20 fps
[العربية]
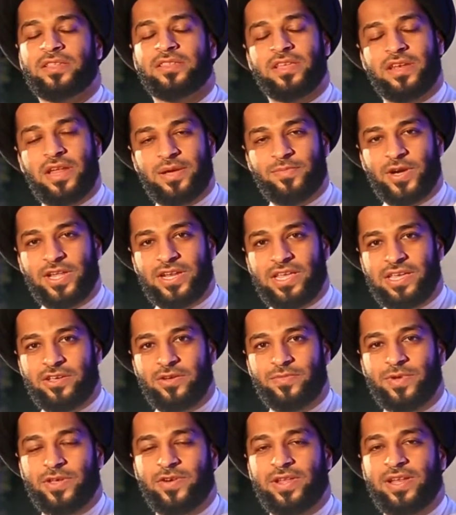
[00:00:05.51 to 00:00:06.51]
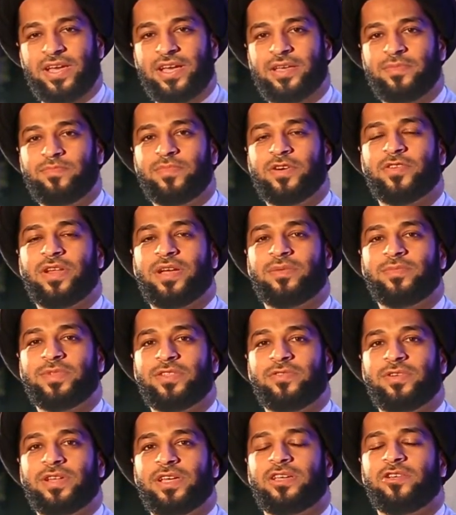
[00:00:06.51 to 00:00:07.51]
السلام عليكم أيها الأحبة
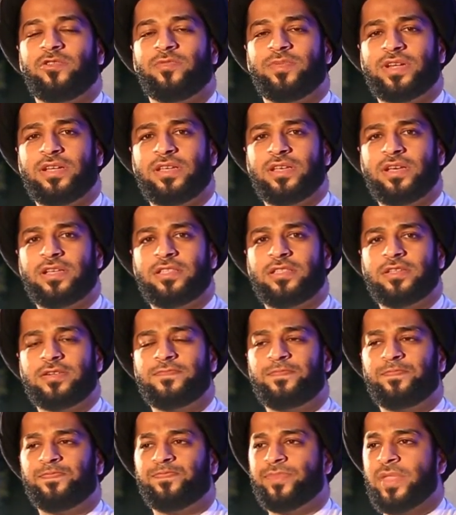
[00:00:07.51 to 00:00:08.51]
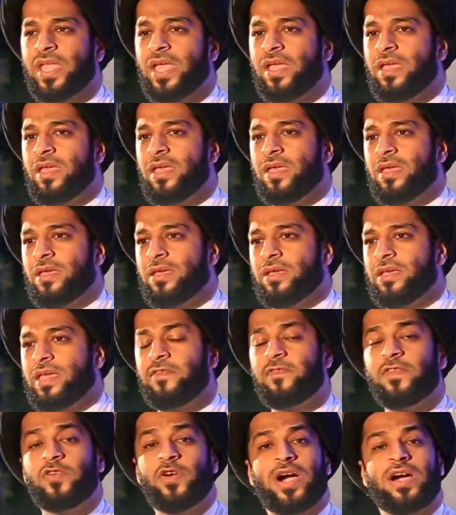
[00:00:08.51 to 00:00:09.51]
ورحمة الله وبركاته
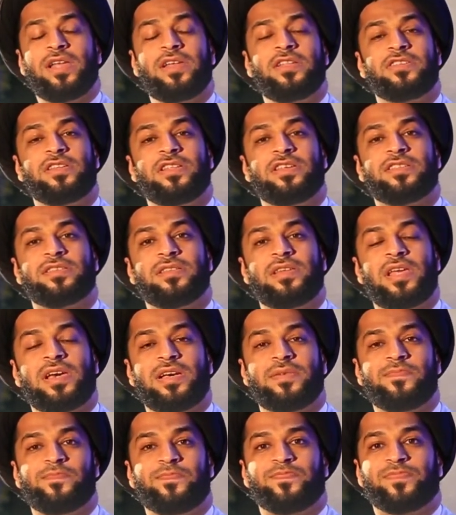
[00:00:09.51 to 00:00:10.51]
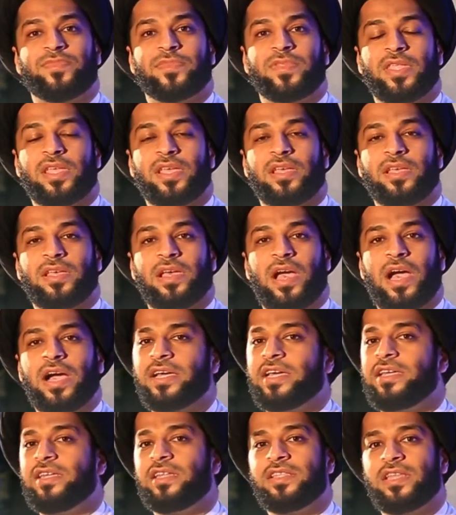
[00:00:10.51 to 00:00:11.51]
كيف يعالج الإسلام
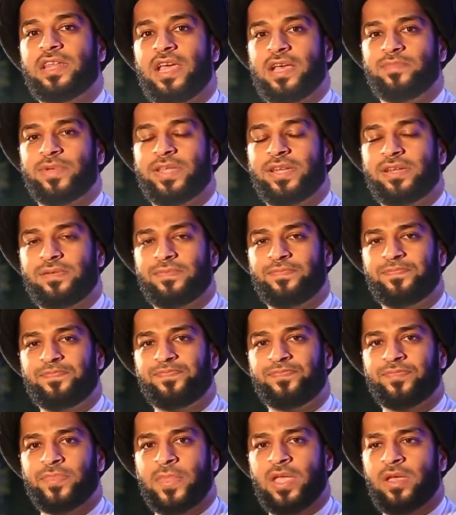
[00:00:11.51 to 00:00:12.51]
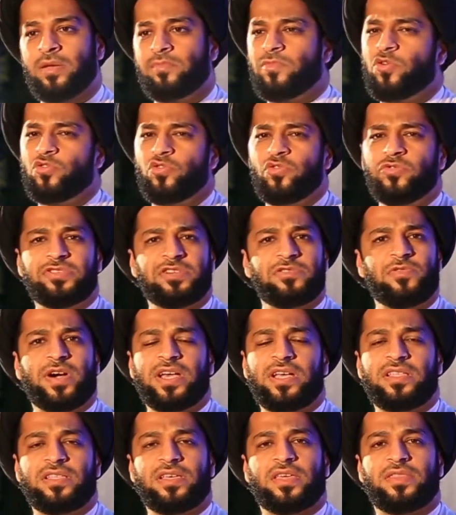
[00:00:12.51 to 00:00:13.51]
عقيدة الأمل موجود
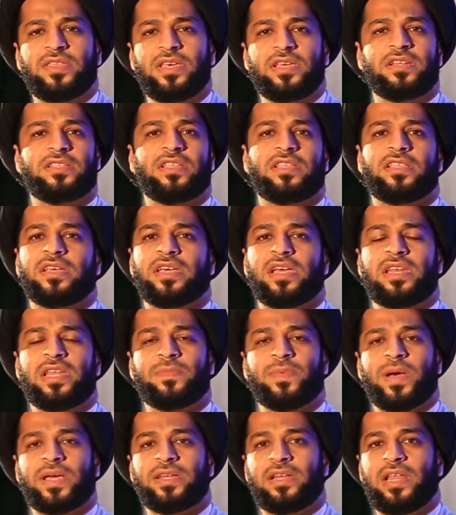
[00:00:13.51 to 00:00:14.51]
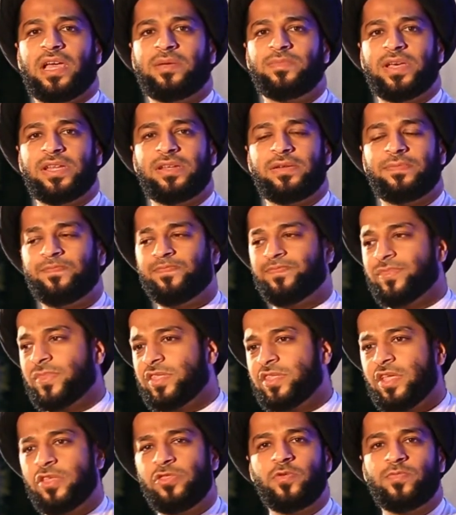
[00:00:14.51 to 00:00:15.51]
روايات كثيرة تتكلم عن الأمل
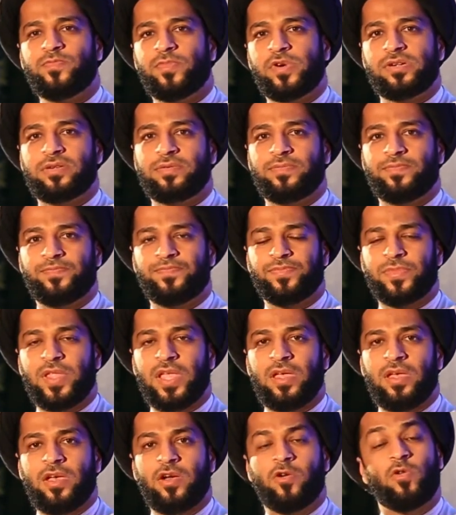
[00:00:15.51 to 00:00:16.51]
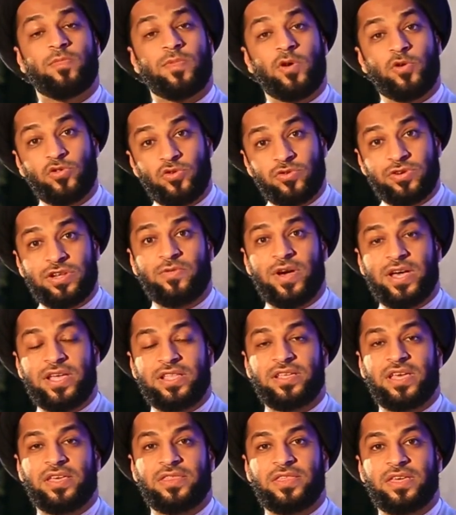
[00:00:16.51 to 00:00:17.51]
تذمه وموجود
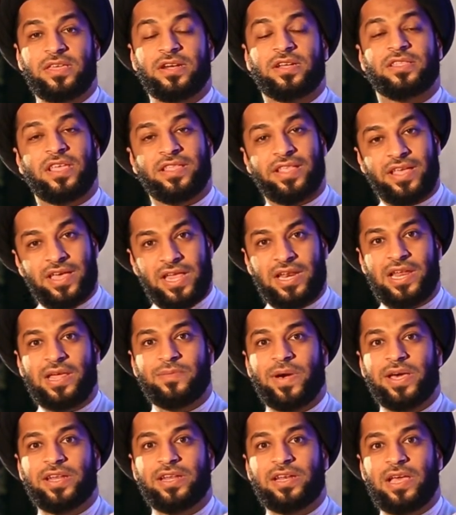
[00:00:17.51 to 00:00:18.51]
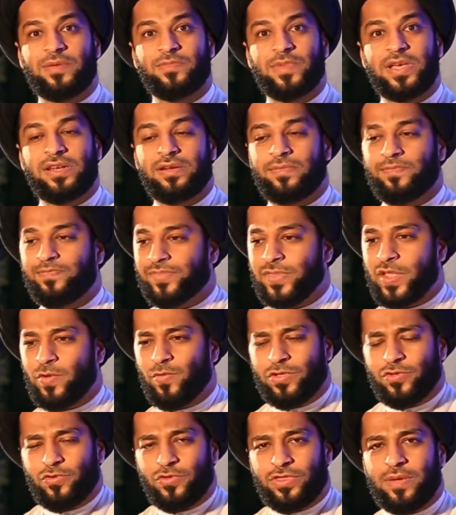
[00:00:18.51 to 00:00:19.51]
روايات كثيرة تتكلم عن الأمل
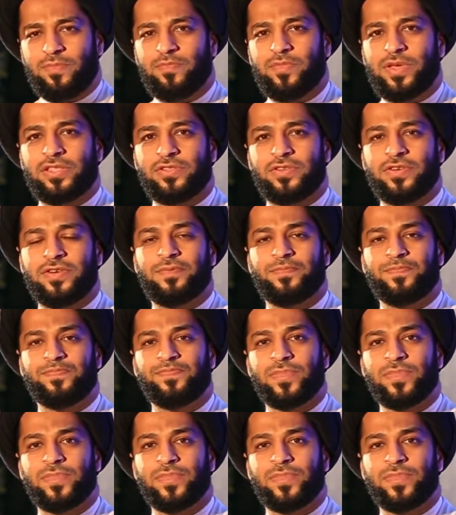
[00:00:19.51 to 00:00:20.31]
وتثبته